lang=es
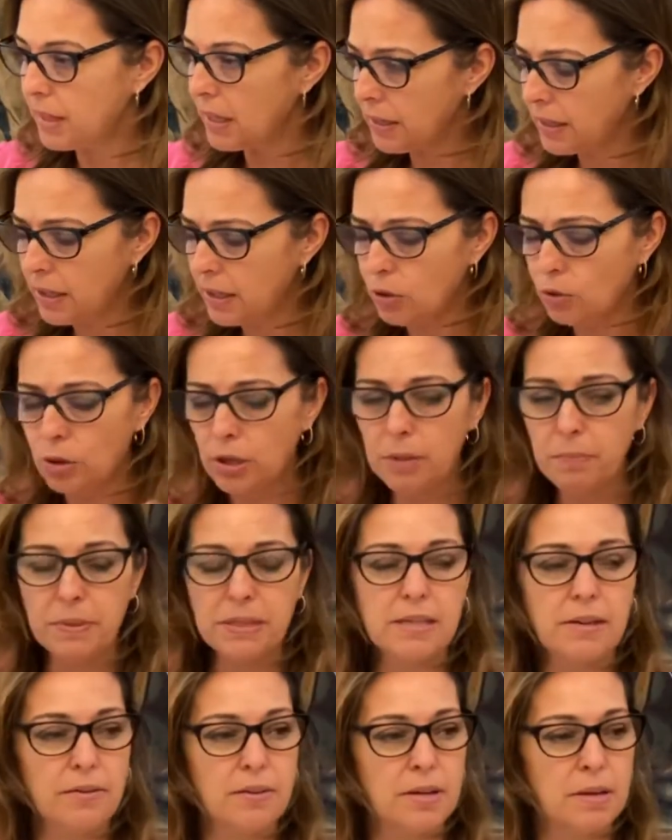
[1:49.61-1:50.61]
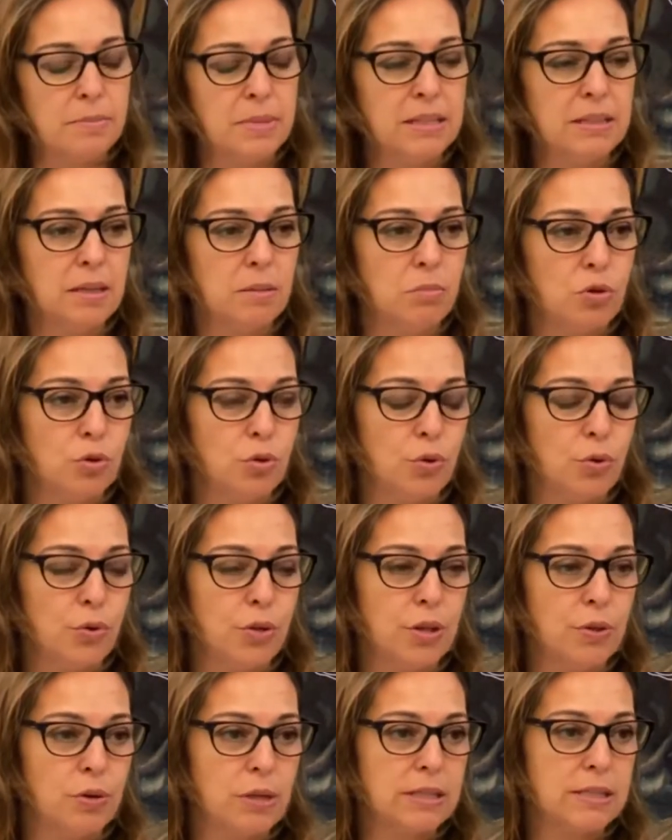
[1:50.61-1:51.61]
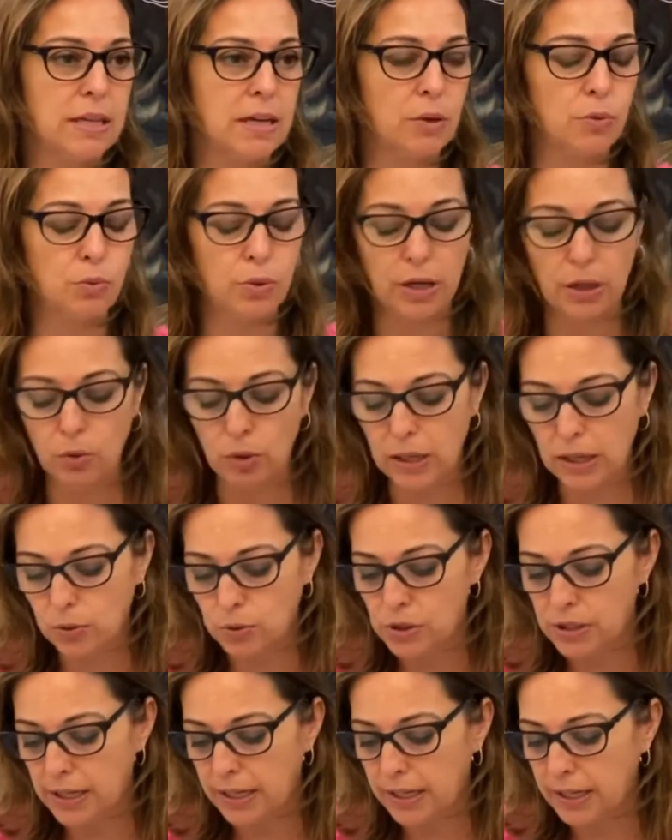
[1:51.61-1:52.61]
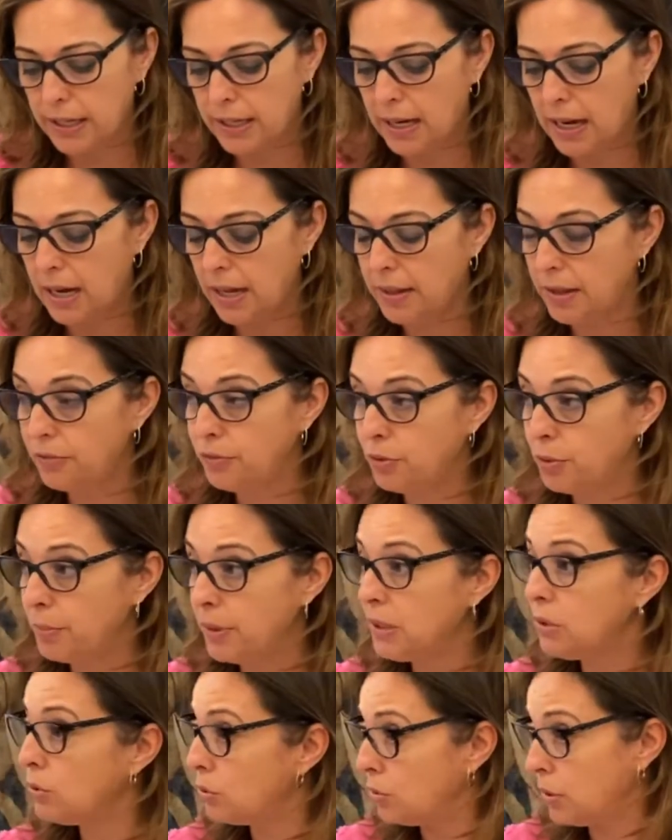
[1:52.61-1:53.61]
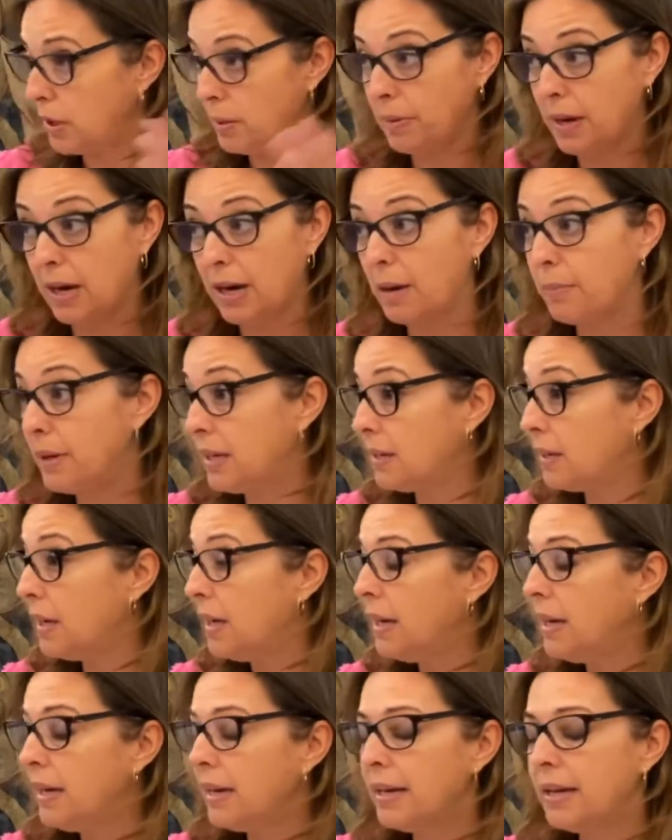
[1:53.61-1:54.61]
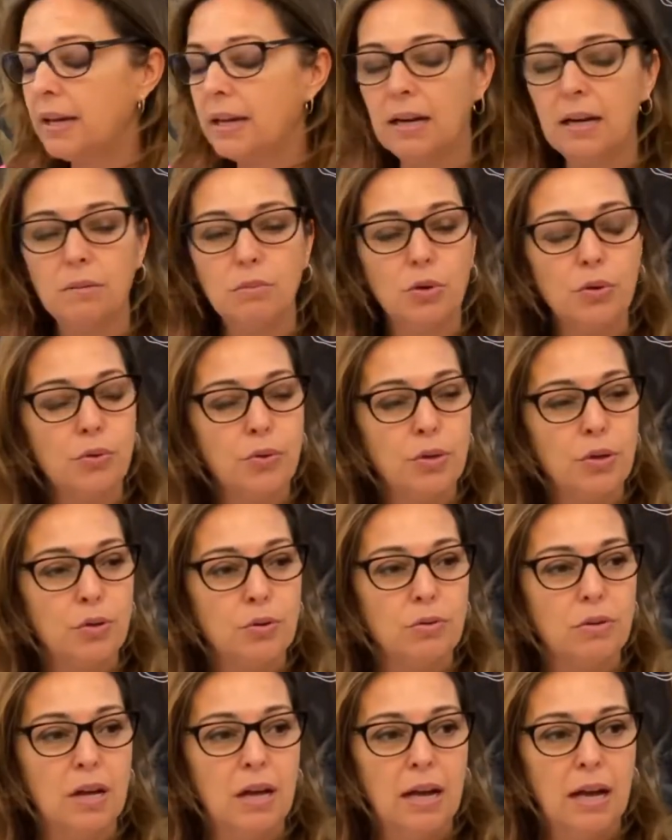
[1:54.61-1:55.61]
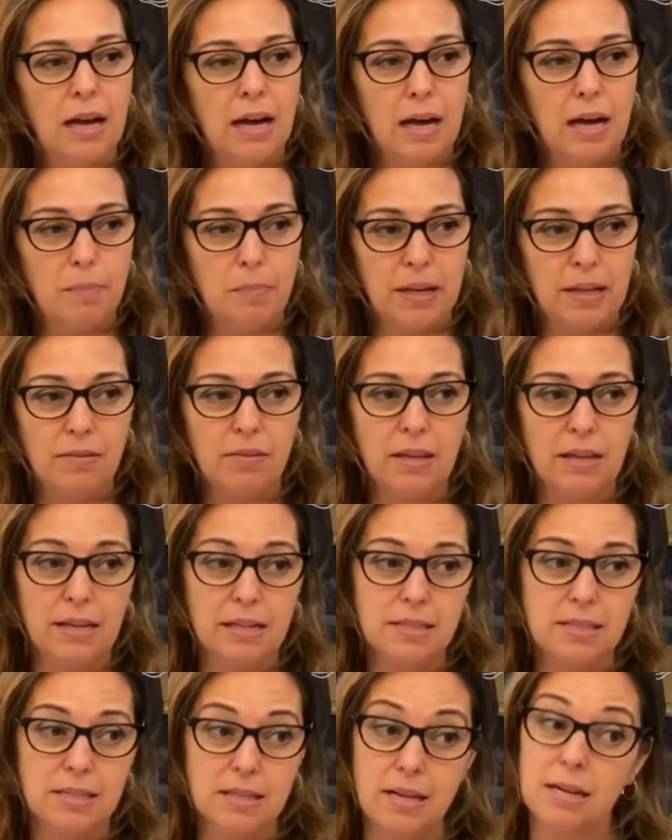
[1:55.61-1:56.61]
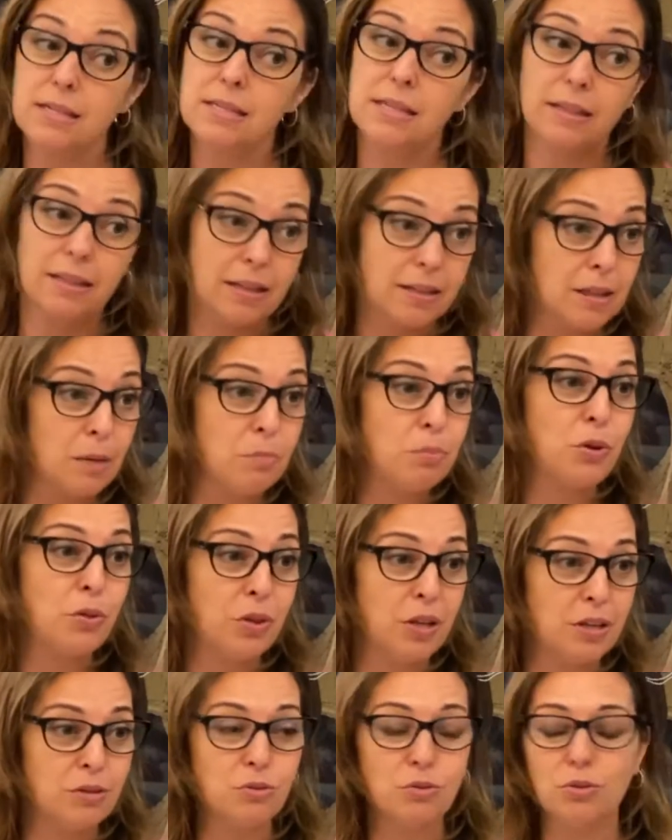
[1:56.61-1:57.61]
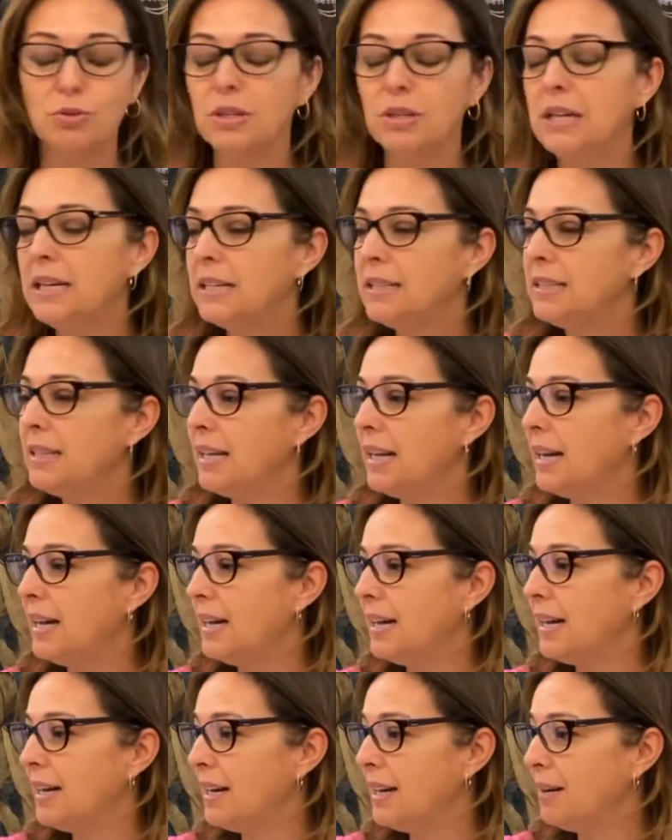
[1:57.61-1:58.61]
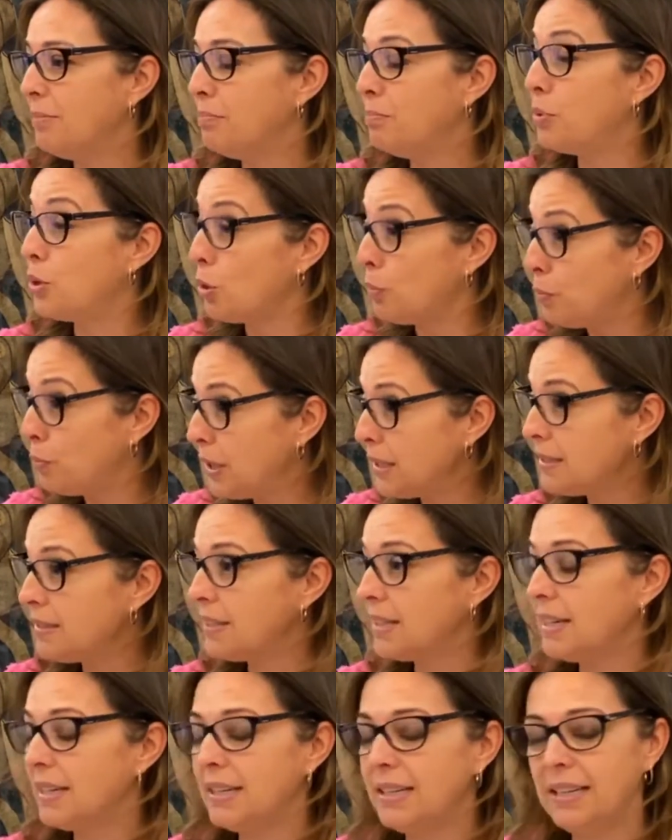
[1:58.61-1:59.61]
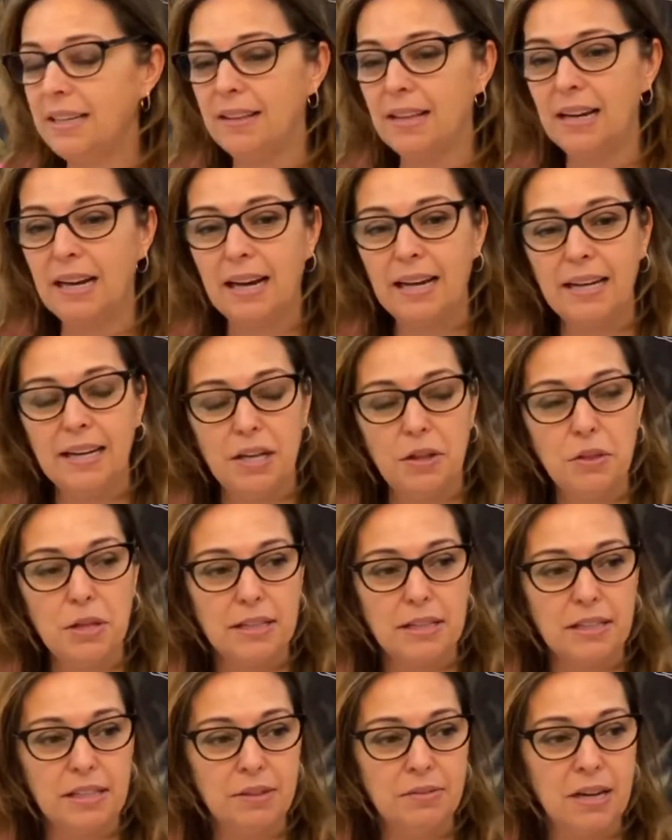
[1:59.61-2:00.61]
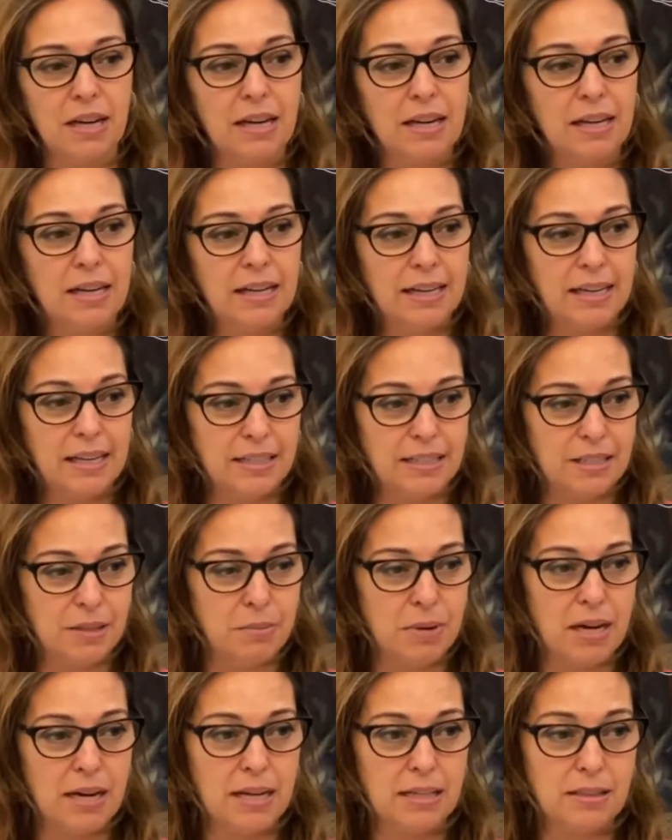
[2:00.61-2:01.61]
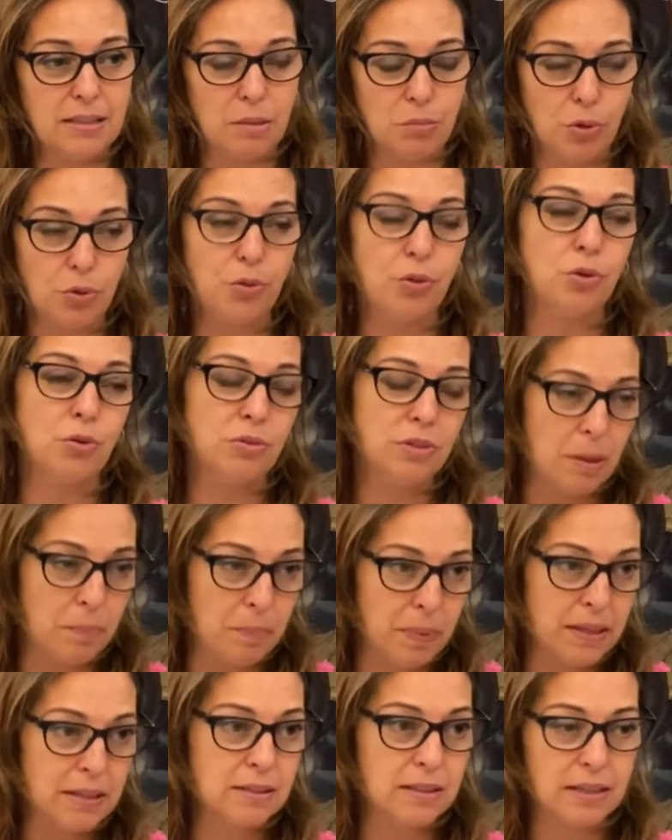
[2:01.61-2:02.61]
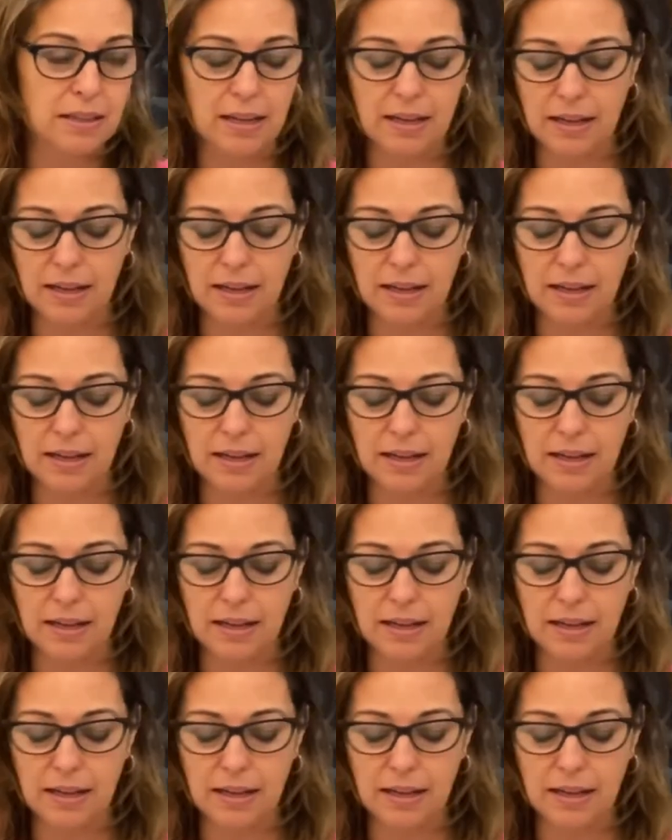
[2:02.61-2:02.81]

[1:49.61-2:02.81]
que hoy precisamente hemos conocido que se reúne con la consejera de fomento y van a ver que en la moción aparece casi el 70% de las propuestas y de las iniciativas que lleva esta moción dependen